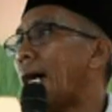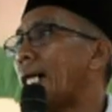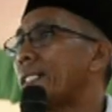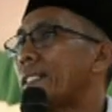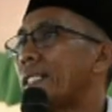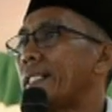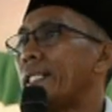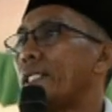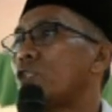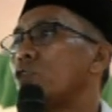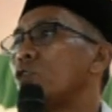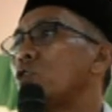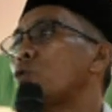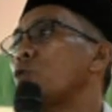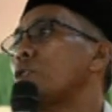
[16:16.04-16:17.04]
orang ganteng
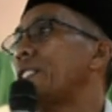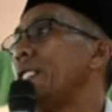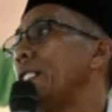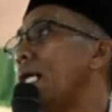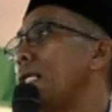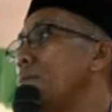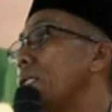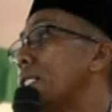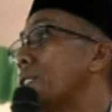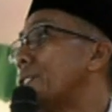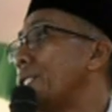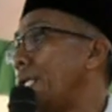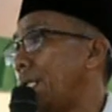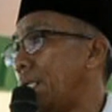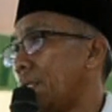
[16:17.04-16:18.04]
itu suci dan
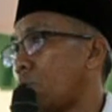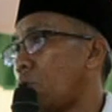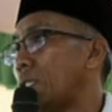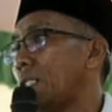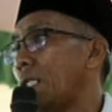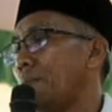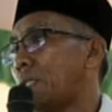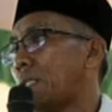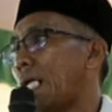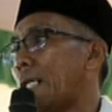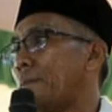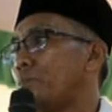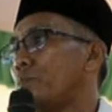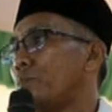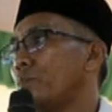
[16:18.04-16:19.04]
bersih konsep
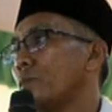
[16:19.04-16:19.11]
Islam